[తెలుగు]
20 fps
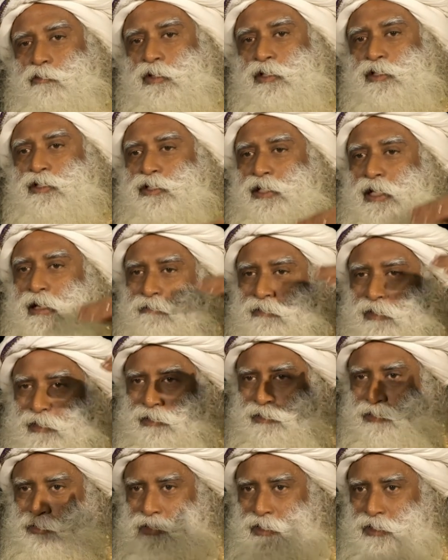ఈ అగ్ని
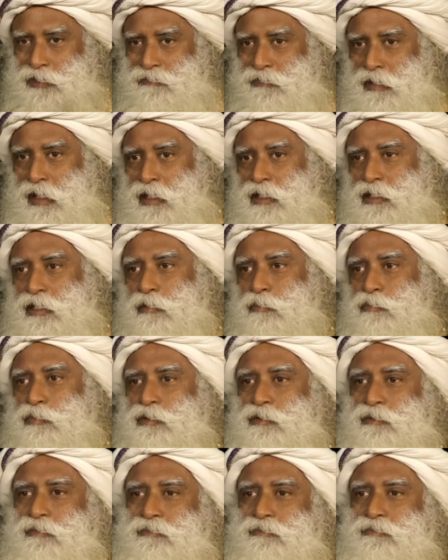దేవాలయాన్ని
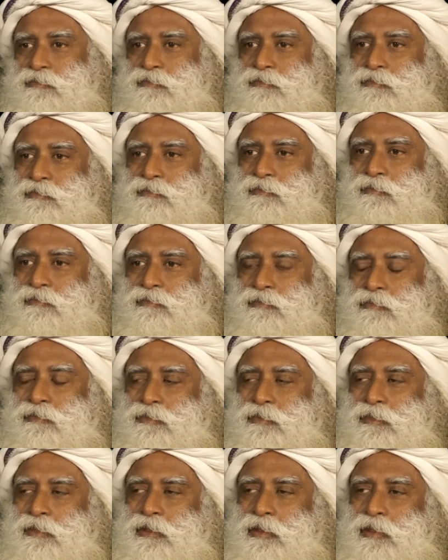సందర్శించుకునేవారు
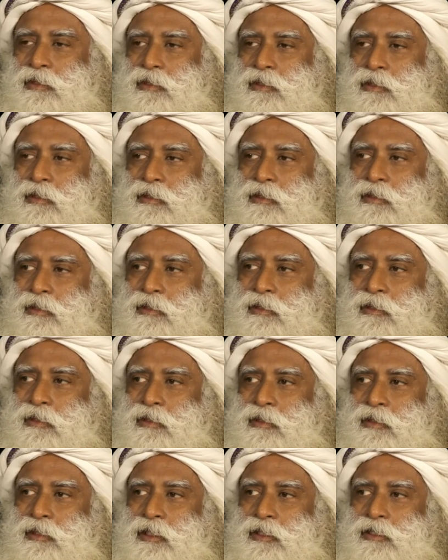దాన్ని
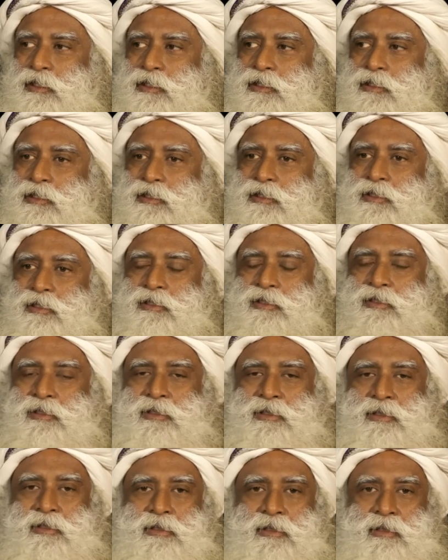అగ్ని కాశీ
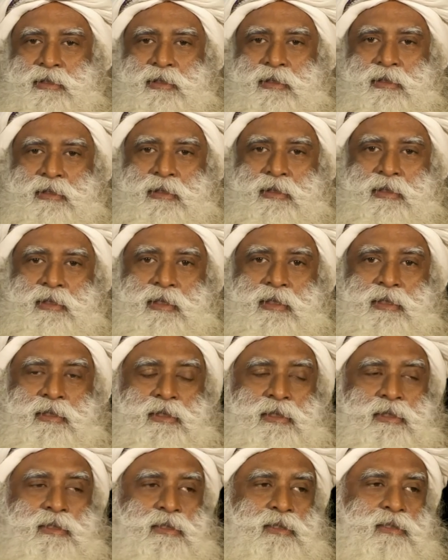అనేవారు
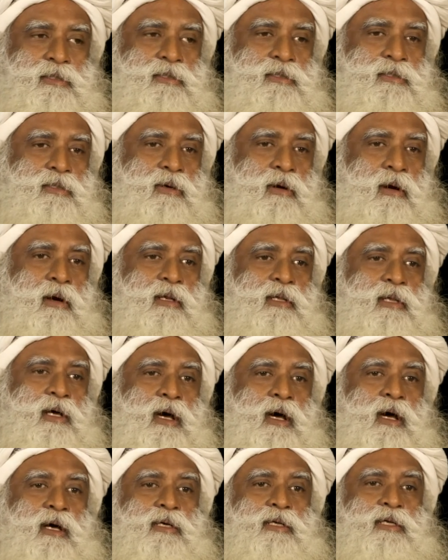ఇట్ ఈస్ కాల్డ్
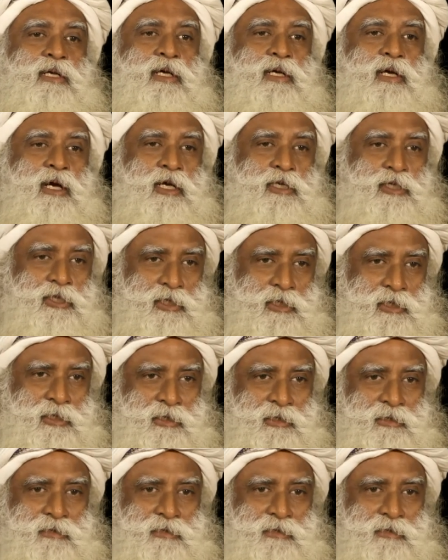అగ్ని కాశీ